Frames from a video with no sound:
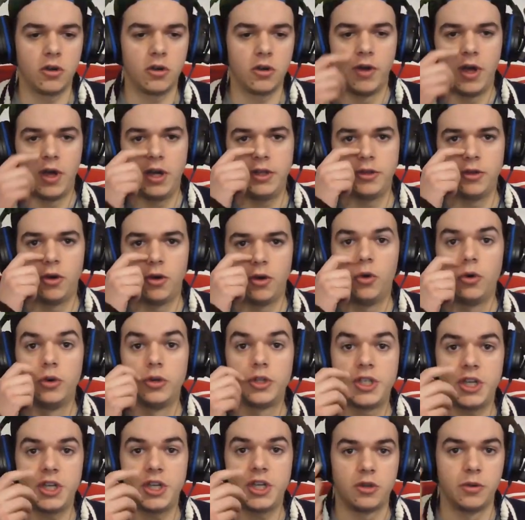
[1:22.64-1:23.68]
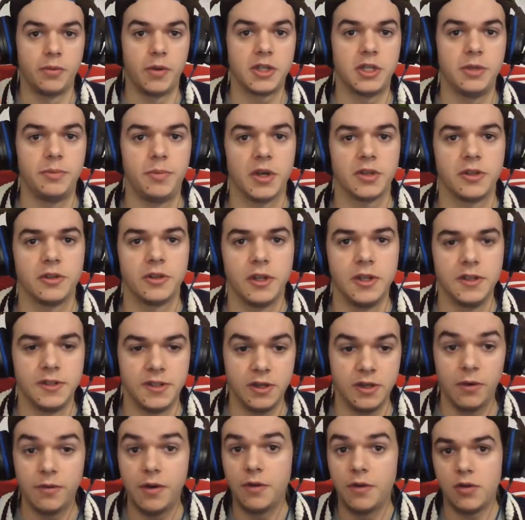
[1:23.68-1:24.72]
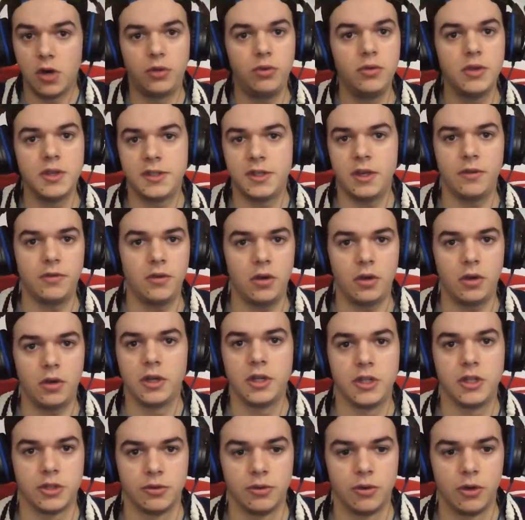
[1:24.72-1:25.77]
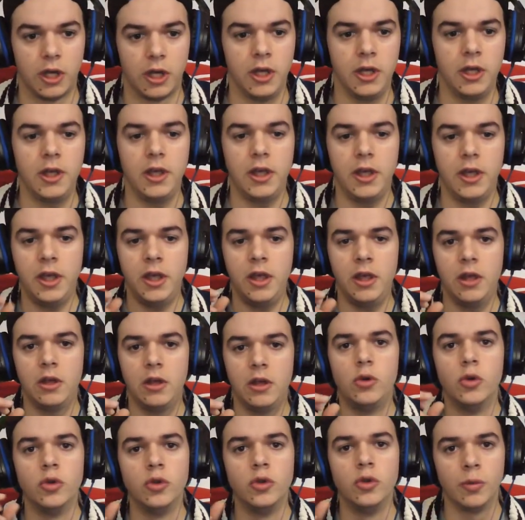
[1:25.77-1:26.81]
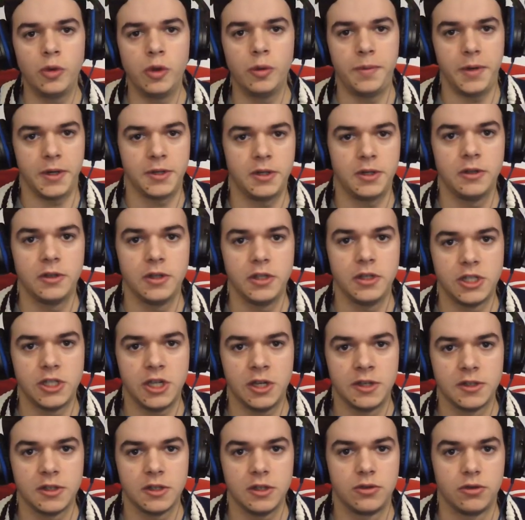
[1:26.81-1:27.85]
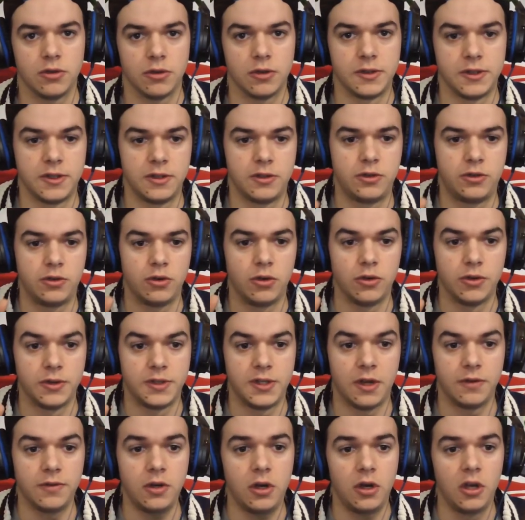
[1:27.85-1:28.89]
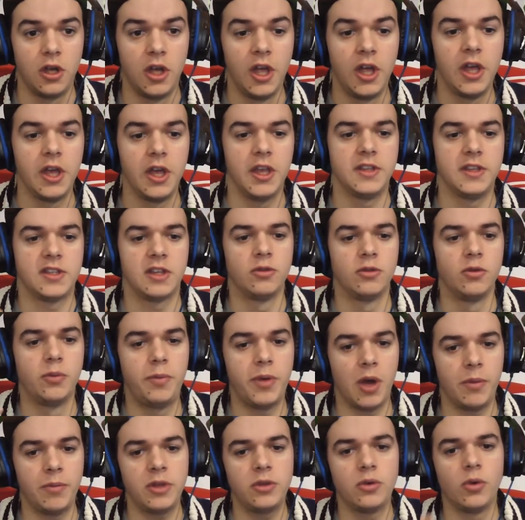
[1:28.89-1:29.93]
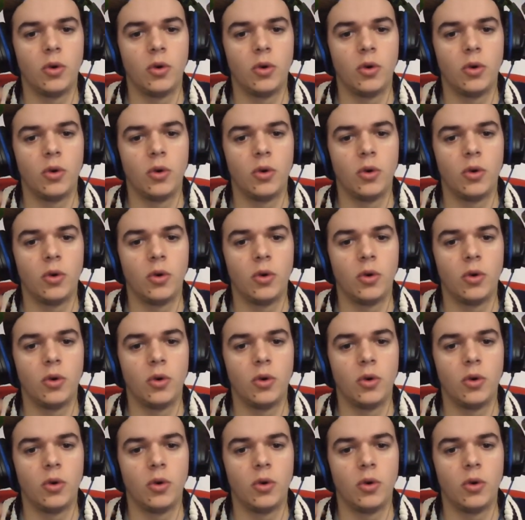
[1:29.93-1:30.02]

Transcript: qu'on va aller dans recherche de parties personnalisées, on va voir tous les serveurs que les gens ont créés et le nombre de personnes déjà inscrites sur, sur le serveur. Et ça nous permet de